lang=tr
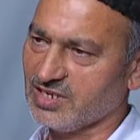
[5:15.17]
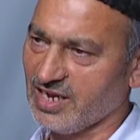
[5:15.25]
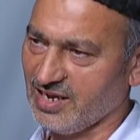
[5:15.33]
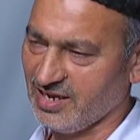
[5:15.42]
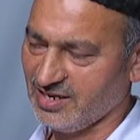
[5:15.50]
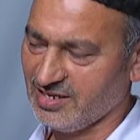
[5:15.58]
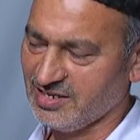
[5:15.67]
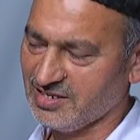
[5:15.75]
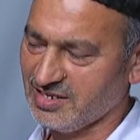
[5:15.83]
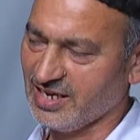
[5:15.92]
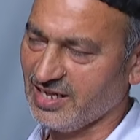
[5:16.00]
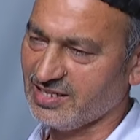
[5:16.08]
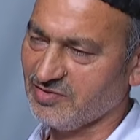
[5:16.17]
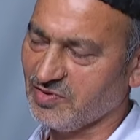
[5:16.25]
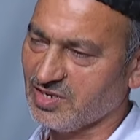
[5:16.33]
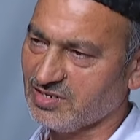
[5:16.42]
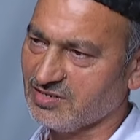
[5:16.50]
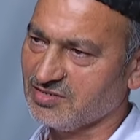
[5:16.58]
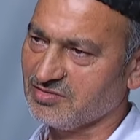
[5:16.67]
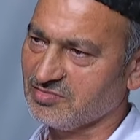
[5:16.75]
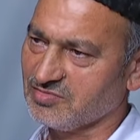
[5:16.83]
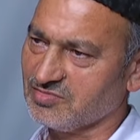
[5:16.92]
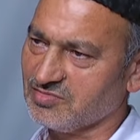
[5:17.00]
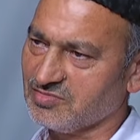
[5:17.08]
e, ellerine eldiven
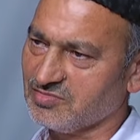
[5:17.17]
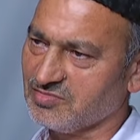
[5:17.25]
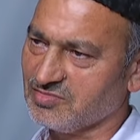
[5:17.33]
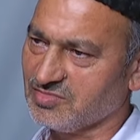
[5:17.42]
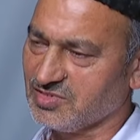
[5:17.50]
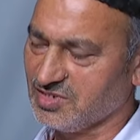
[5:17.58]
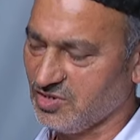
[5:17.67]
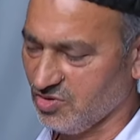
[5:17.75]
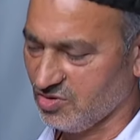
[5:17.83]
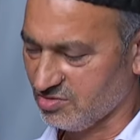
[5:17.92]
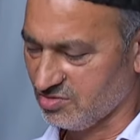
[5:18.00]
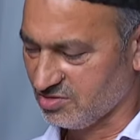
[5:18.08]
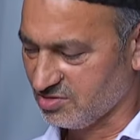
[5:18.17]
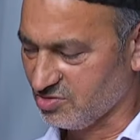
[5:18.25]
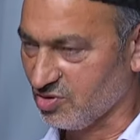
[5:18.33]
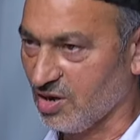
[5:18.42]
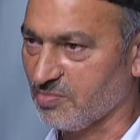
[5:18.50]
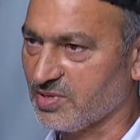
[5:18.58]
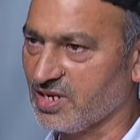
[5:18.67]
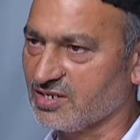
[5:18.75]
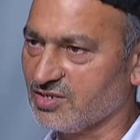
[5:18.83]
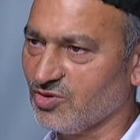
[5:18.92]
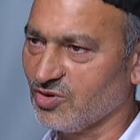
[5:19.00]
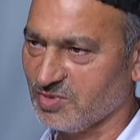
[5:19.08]
giyiyor, çoraplar
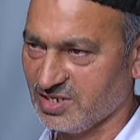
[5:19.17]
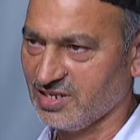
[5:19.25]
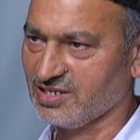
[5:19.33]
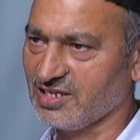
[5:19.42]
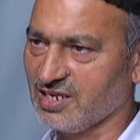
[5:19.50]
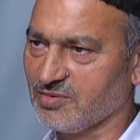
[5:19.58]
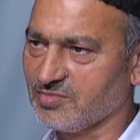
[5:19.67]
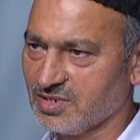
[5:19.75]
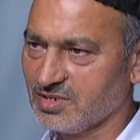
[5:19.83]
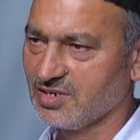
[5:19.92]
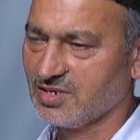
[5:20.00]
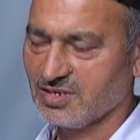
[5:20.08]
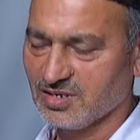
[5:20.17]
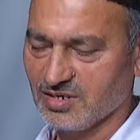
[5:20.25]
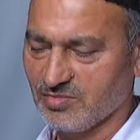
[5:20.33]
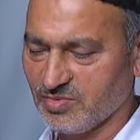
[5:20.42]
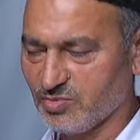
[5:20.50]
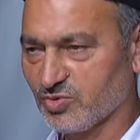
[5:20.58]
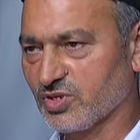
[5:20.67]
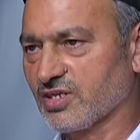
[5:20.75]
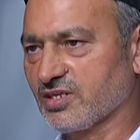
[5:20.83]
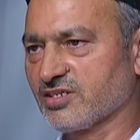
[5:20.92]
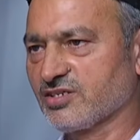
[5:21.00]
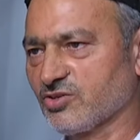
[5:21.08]
giyiyor mesela diyelim. Ki bunda
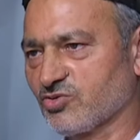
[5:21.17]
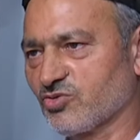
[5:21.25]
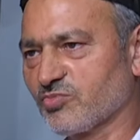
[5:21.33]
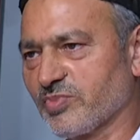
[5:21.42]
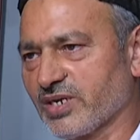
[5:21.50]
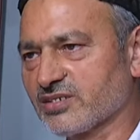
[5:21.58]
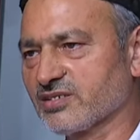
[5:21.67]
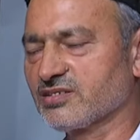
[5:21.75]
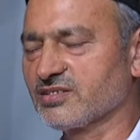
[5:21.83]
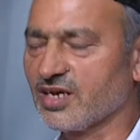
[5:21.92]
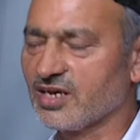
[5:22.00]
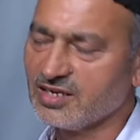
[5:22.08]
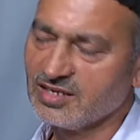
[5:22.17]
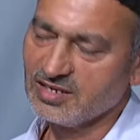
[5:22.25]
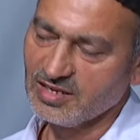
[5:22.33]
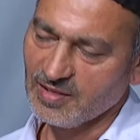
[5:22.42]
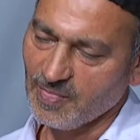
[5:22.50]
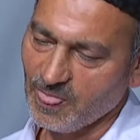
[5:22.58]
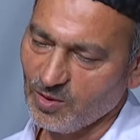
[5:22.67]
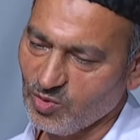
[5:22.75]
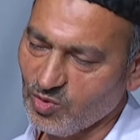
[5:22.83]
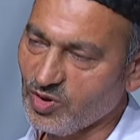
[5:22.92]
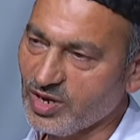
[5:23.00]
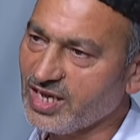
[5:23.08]
da tesettürün parçası diye.
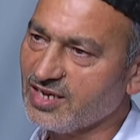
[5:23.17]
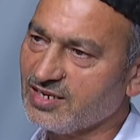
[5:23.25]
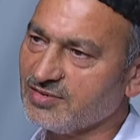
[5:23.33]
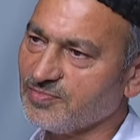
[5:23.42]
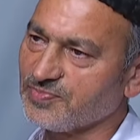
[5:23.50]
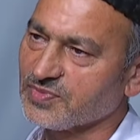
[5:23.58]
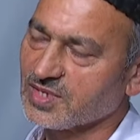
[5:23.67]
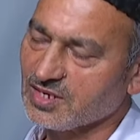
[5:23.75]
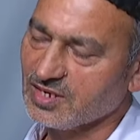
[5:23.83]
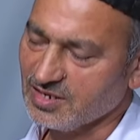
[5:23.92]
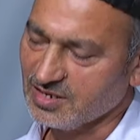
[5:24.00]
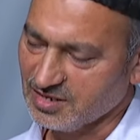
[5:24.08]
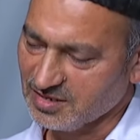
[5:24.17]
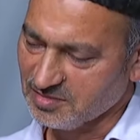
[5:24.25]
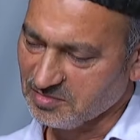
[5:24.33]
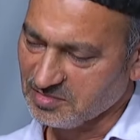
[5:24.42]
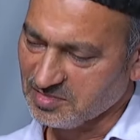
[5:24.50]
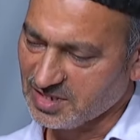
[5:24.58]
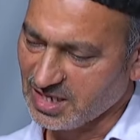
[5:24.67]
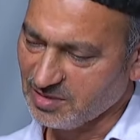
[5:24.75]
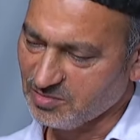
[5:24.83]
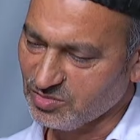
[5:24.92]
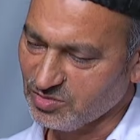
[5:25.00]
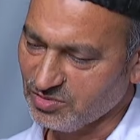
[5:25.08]
O eğer e,
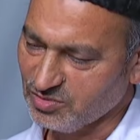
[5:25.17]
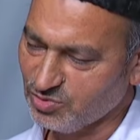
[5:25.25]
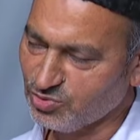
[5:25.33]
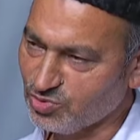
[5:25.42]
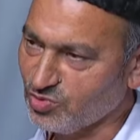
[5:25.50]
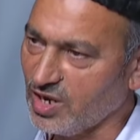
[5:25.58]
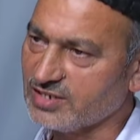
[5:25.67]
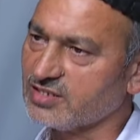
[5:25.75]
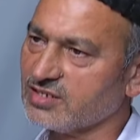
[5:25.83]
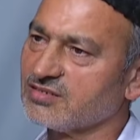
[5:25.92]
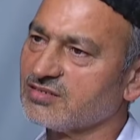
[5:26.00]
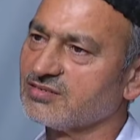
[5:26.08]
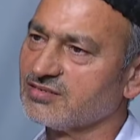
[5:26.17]
diyelim yüzünü açtı.